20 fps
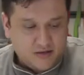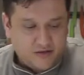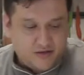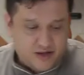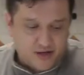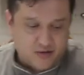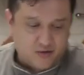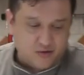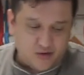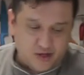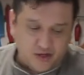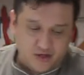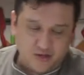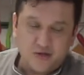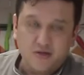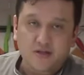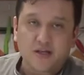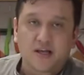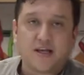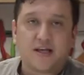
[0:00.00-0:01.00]
Feito
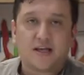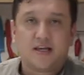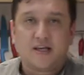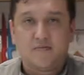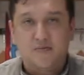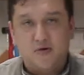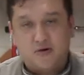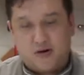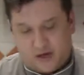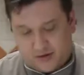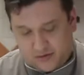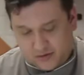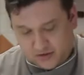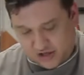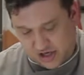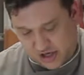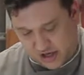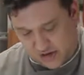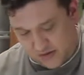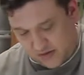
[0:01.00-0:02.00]
isso, eu tenho aqui meu
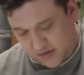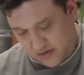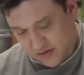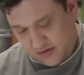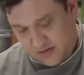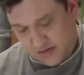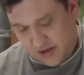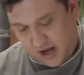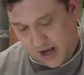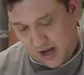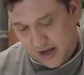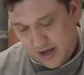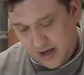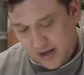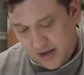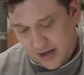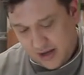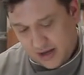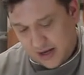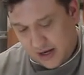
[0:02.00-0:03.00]
canudinho, tá?
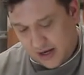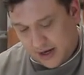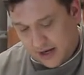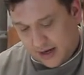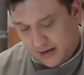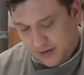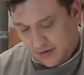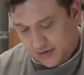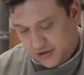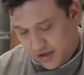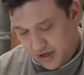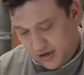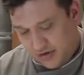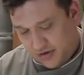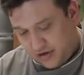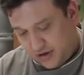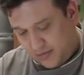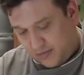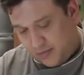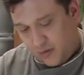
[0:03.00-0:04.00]
Aquele canudinho
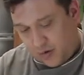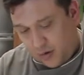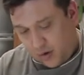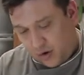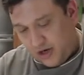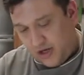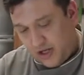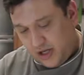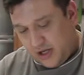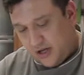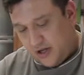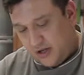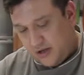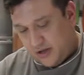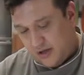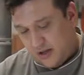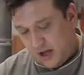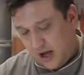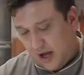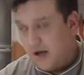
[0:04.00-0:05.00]
tipo cone,
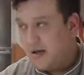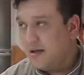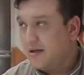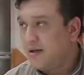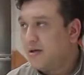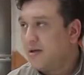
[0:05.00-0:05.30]
tá?